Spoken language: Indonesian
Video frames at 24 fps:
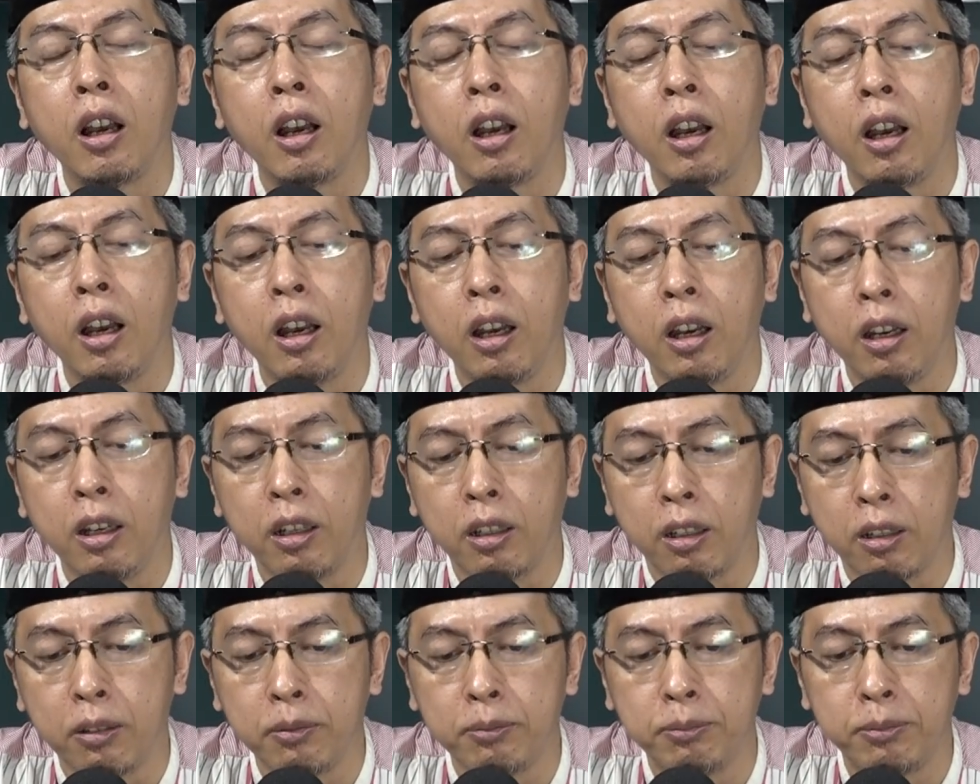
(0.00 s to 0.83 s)

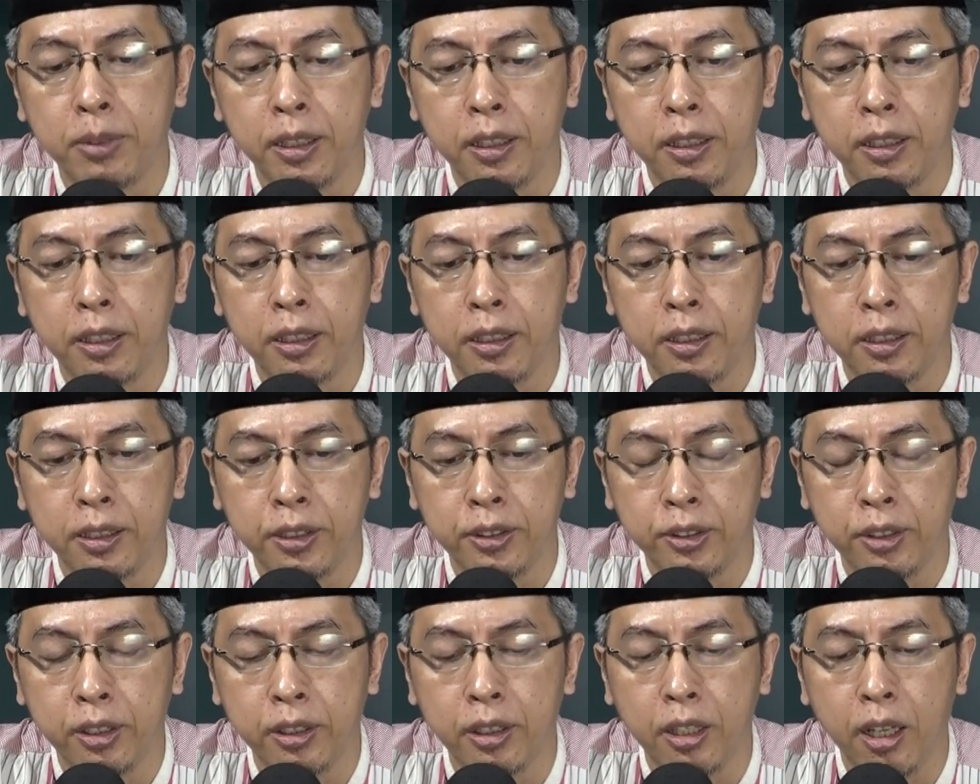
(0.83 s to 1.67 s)
Ah, rabbana
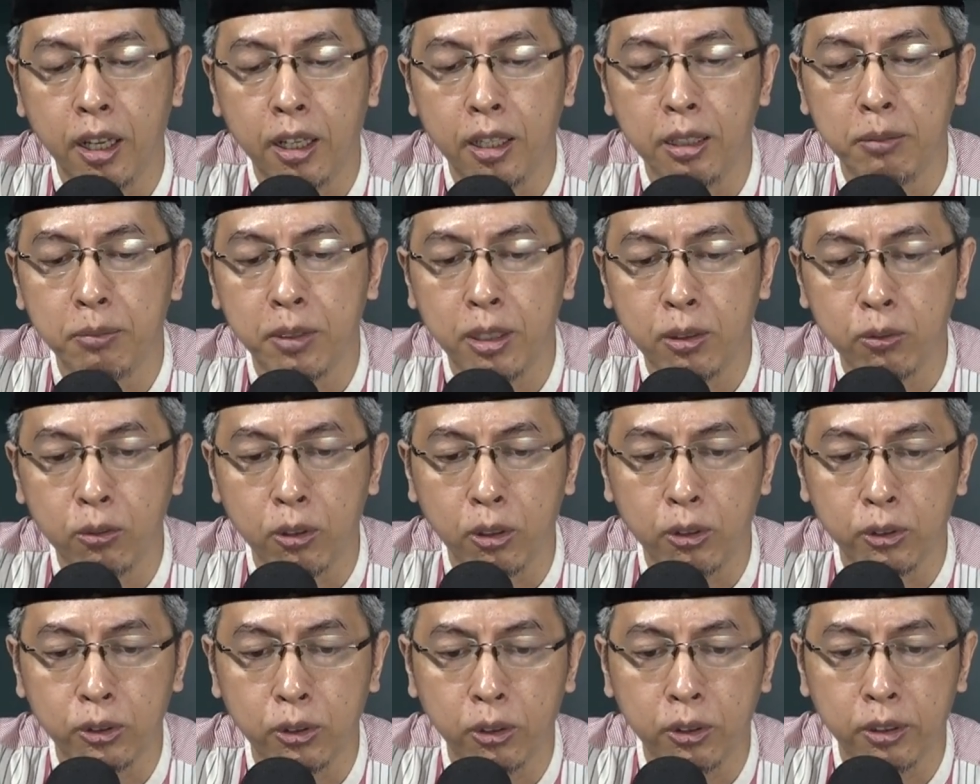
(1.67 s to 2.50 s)
zidna ilman
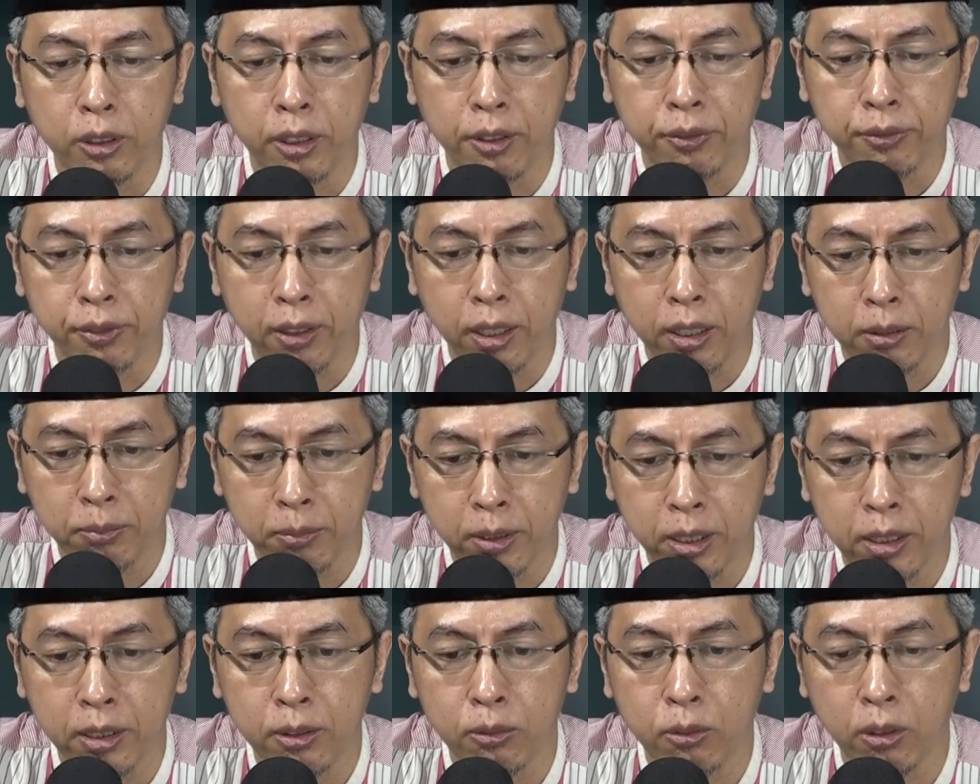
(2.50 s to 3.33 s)
warzuqna
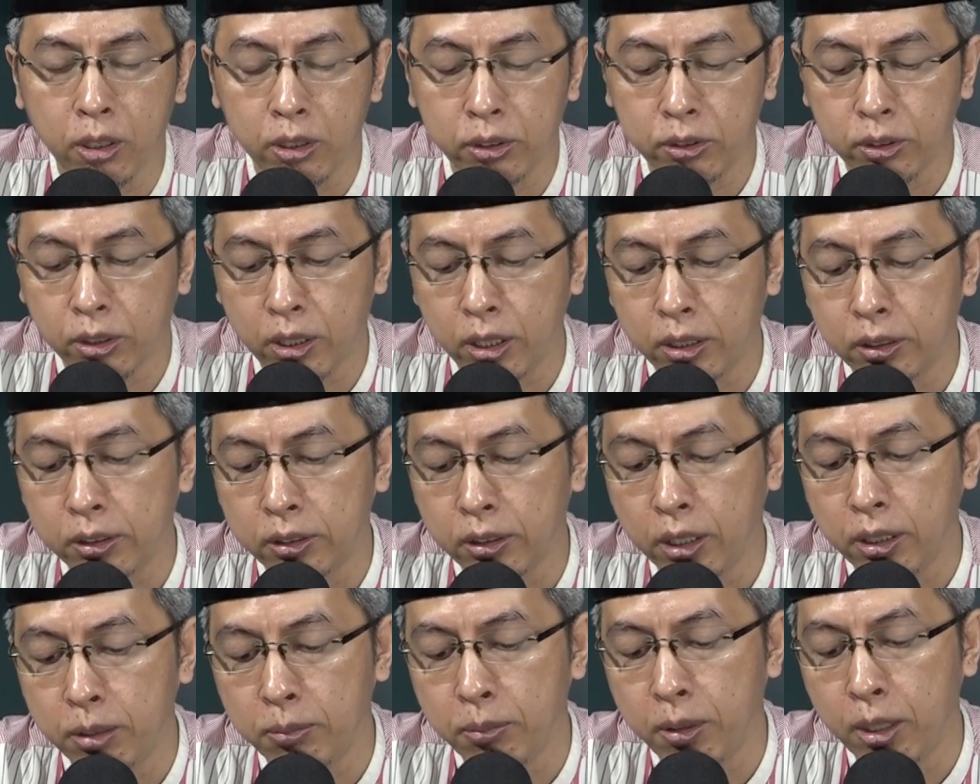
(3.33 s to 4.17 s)
fahman warzuqan
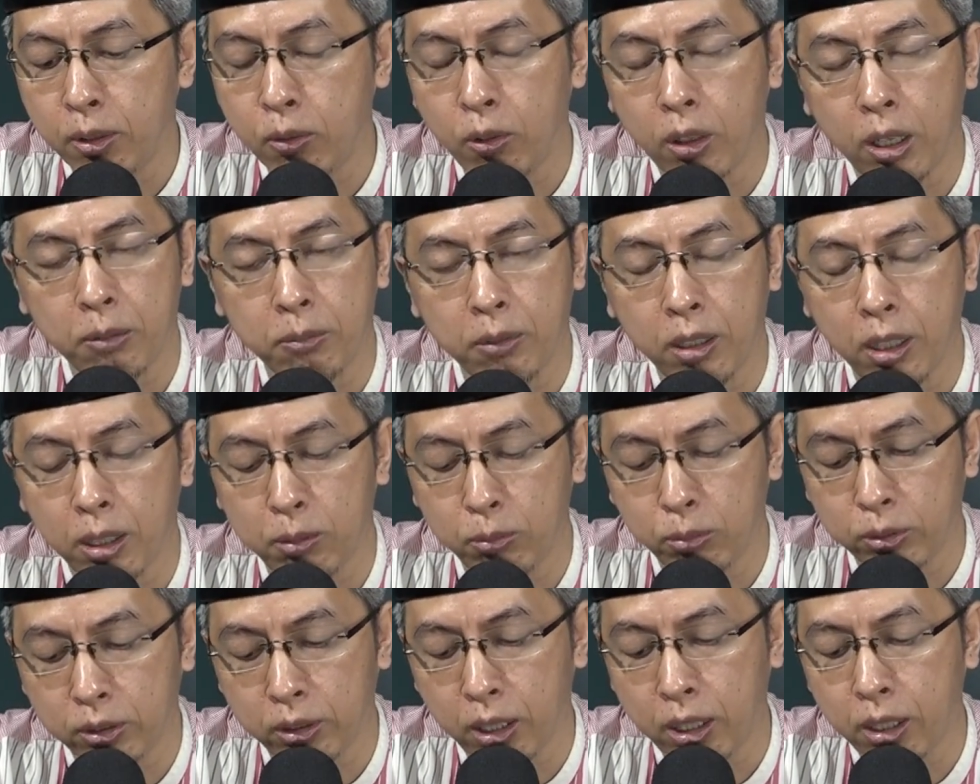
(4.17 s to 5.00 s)
taiban wa amalan
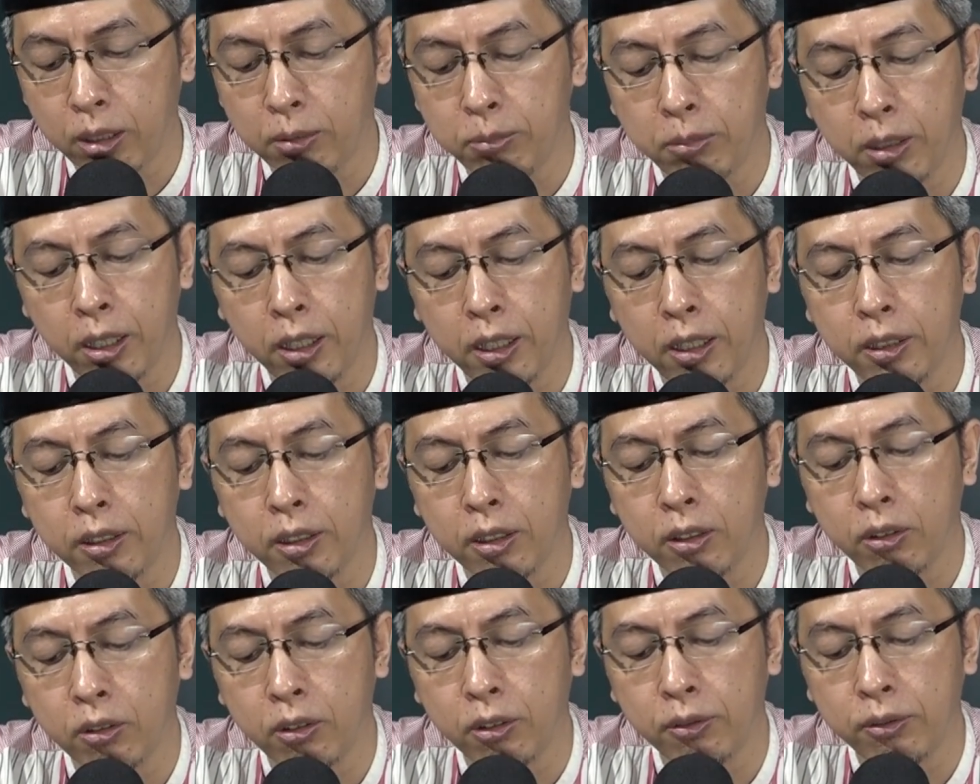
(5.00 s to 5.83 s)
mutaqabbalan
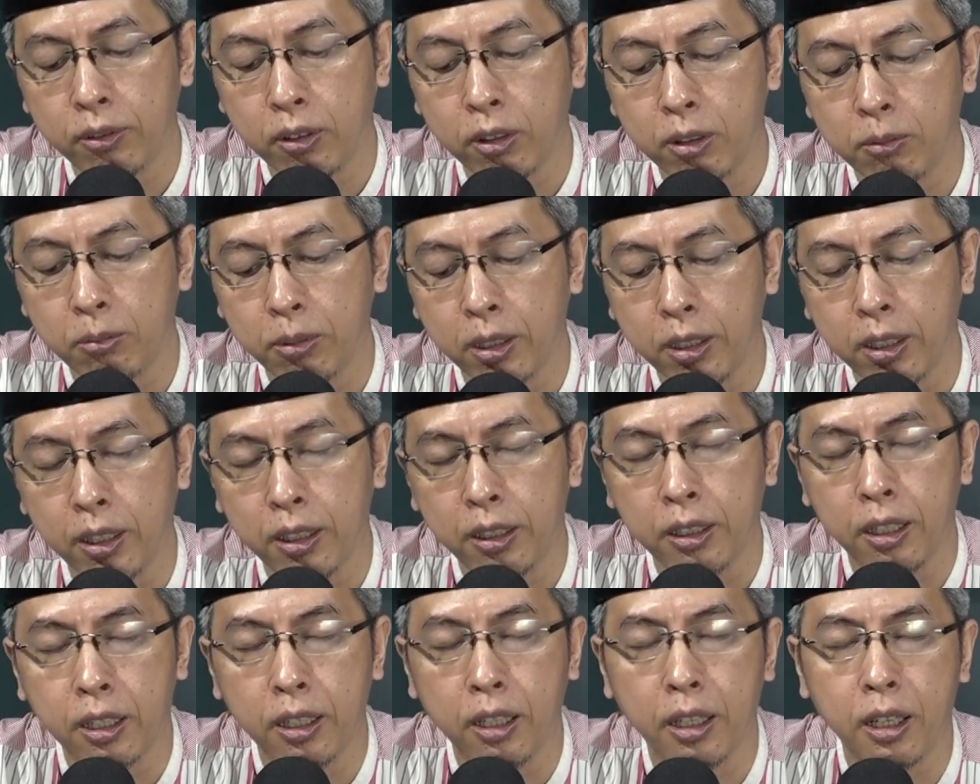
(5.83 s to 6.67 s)
ya ghafur rabbana
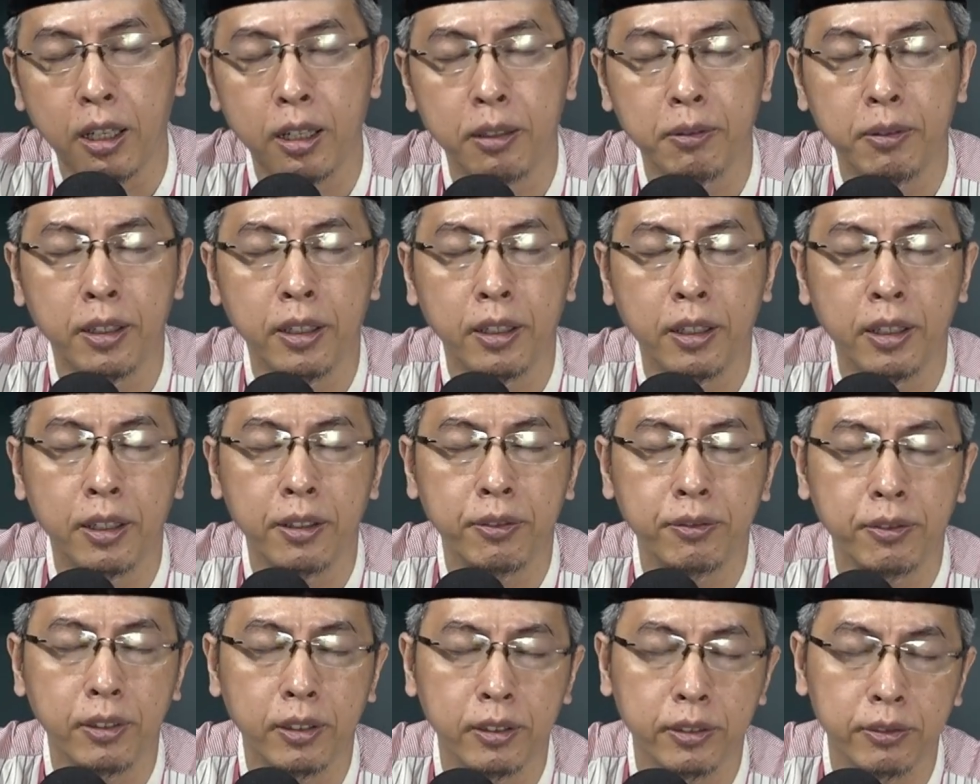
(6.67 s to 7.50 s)
innana amanna
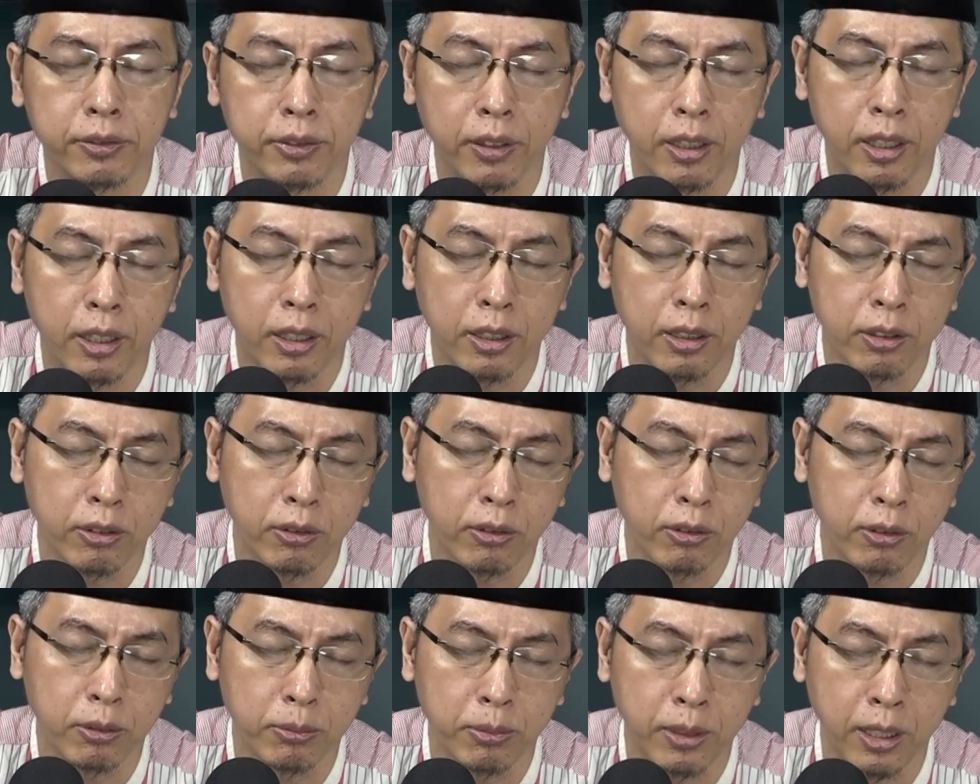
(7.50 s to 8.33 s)
faghfir lana
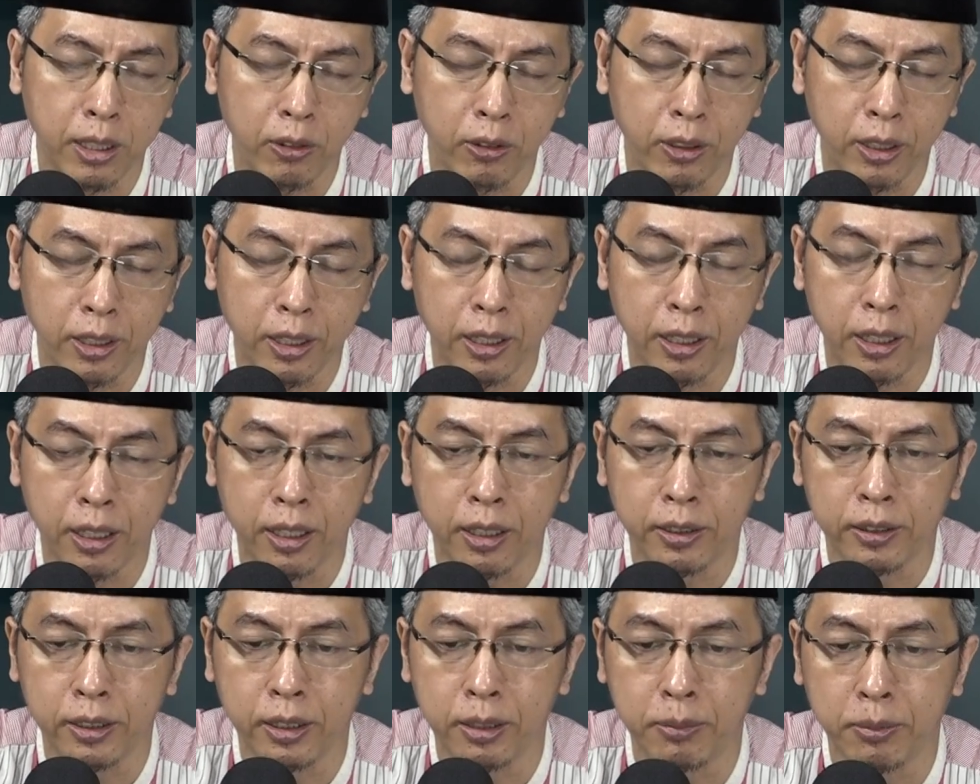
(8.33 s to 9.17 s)
dzunubana wa
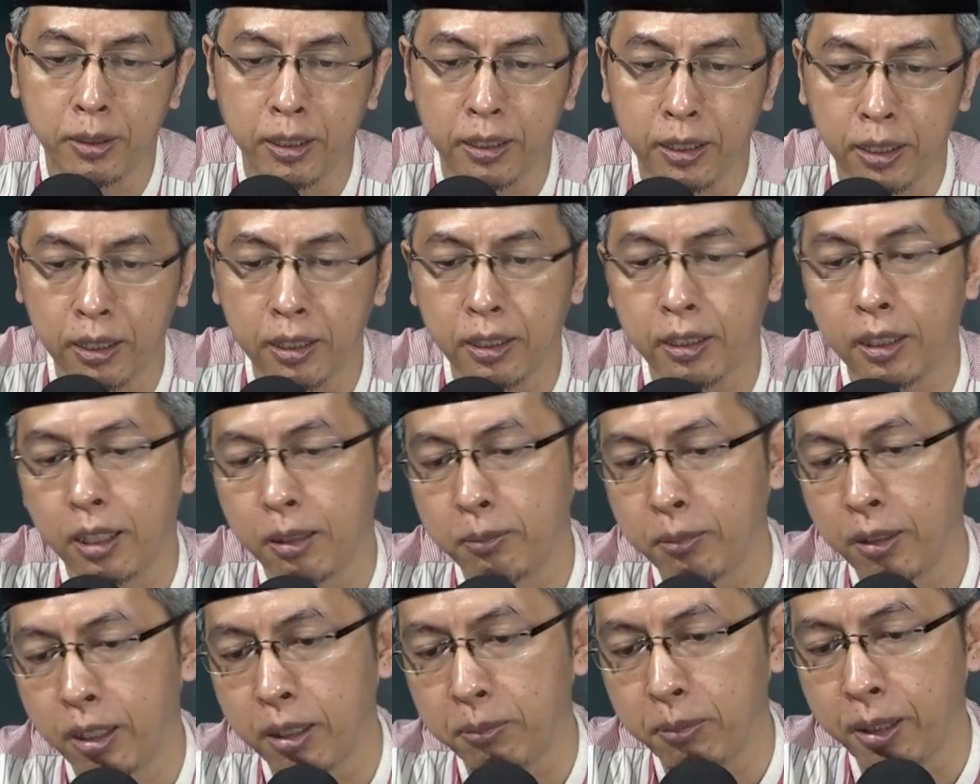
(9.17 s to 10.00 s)
qina adzabannar
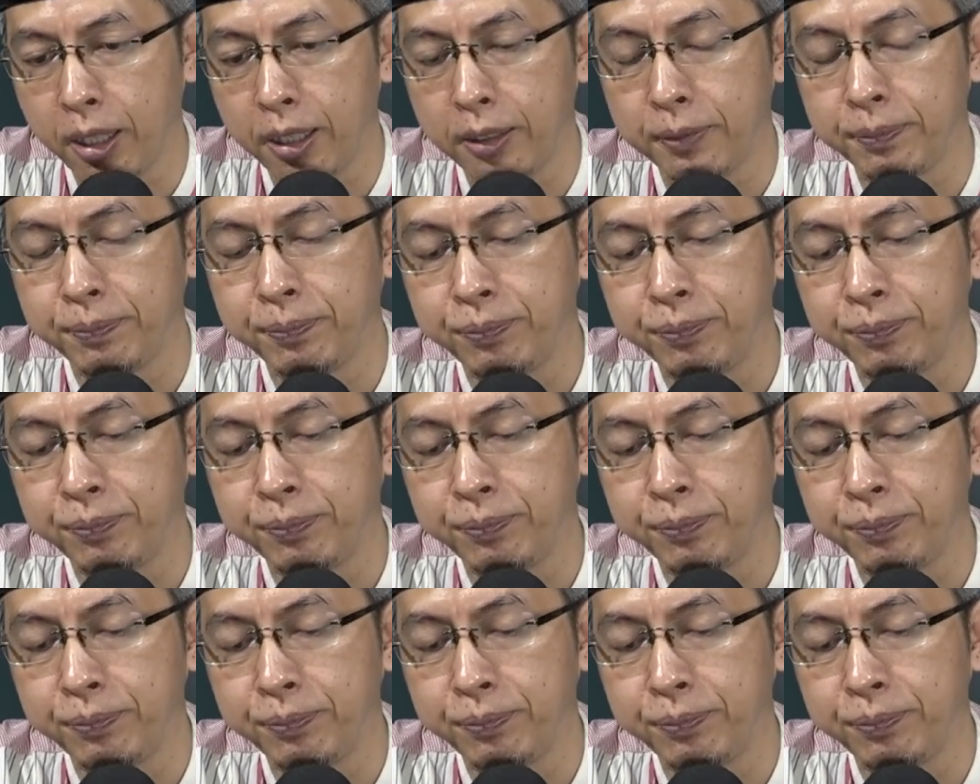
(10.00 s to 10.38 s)
amma ba'd